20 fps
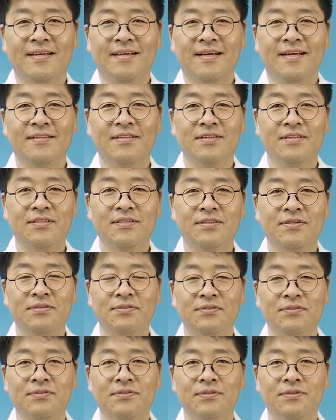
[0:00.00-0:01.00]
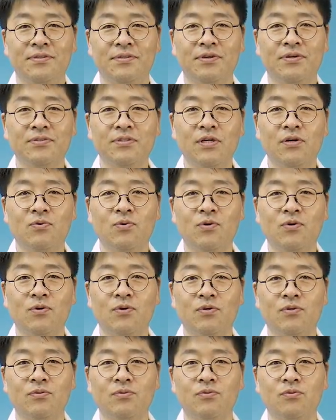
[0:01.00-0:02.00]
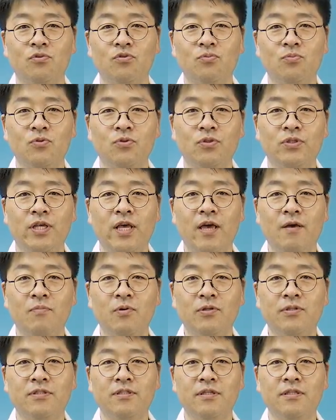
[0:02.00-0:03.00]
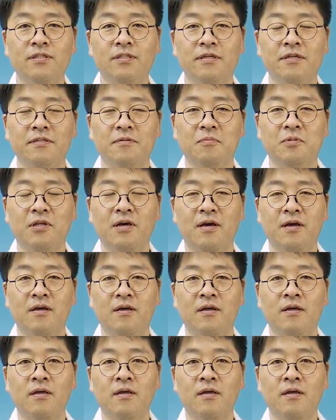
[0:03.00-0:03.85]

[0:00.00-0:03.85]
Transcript: 안녕하세요. 경제학원론 이십삼 번째 시간입니다.